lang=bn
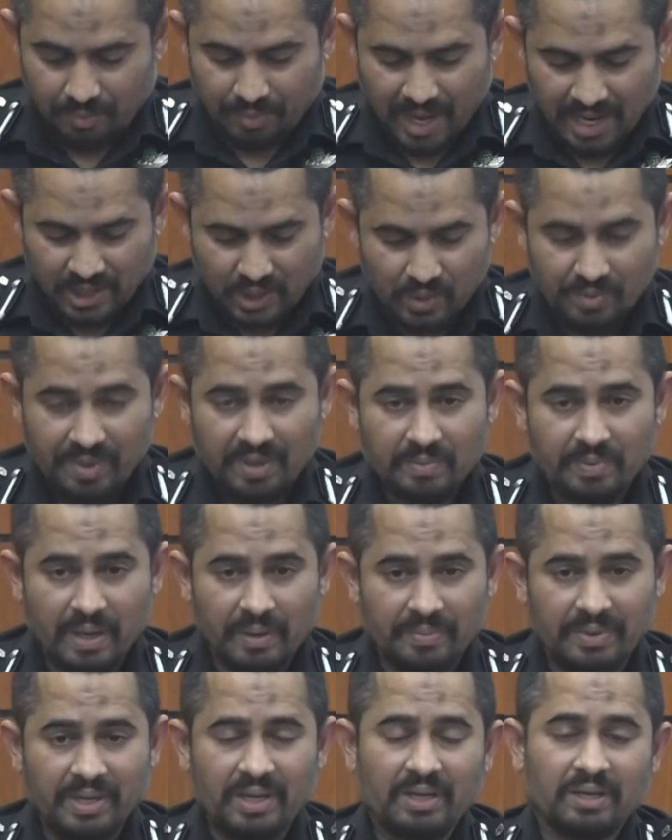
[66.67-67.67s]

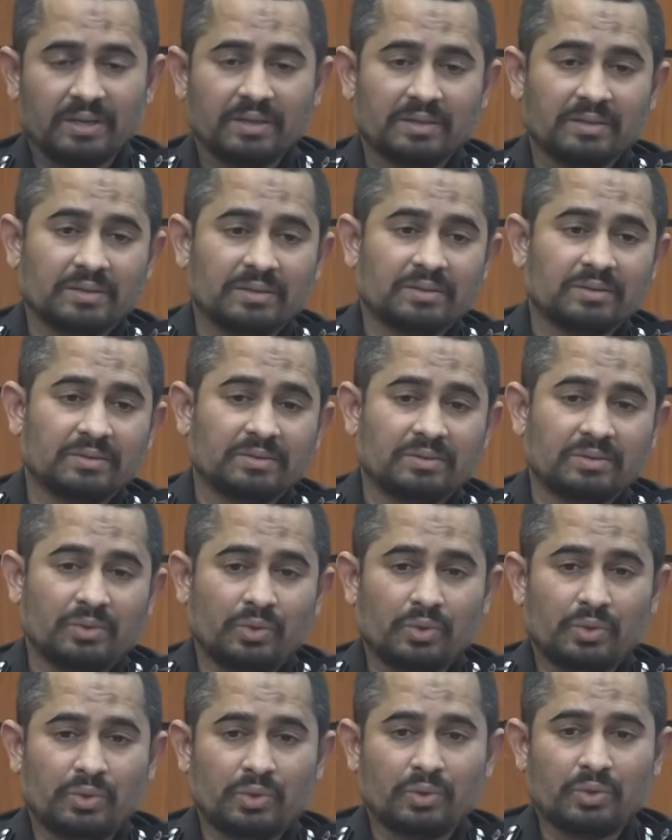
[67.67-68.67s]
প্রাথমিকভাবে
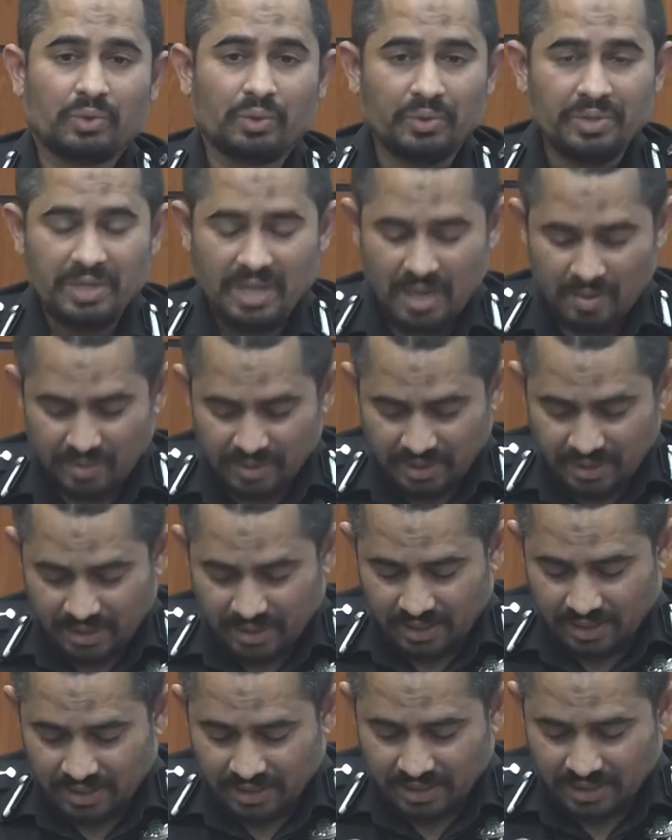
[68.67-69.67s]
উক্ত খুনি
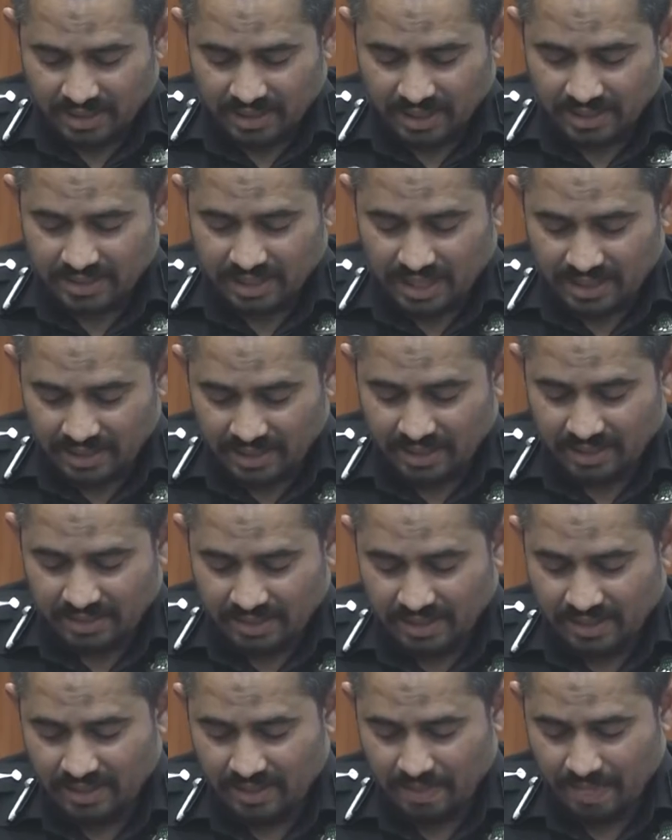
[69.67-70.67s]
আমাদের যেটা
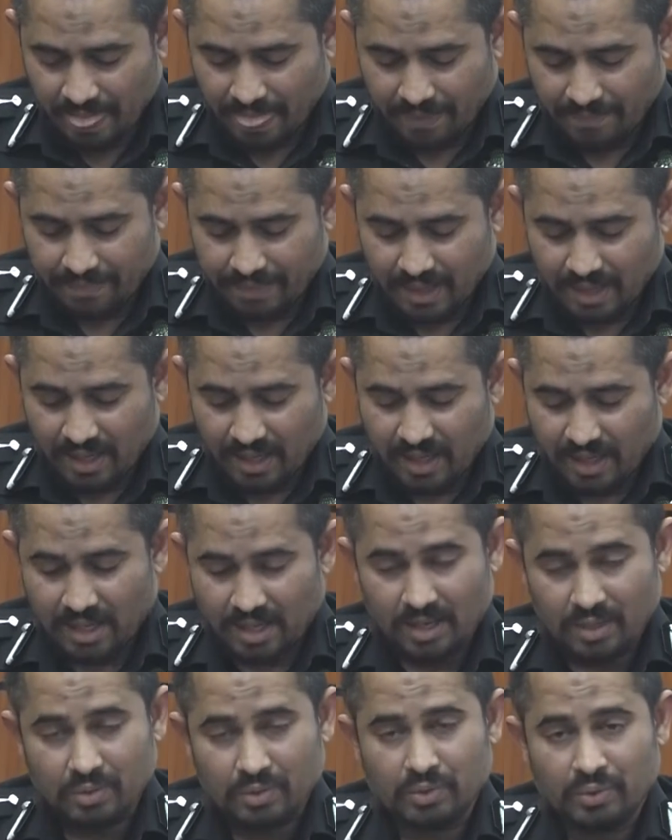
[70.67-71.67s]
জানিয়েছে
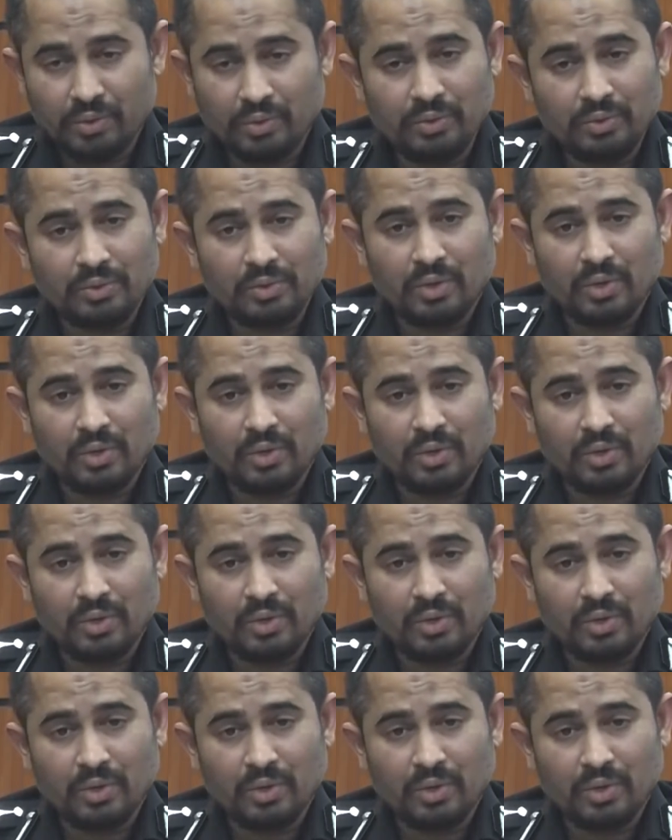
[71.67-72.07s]
খুন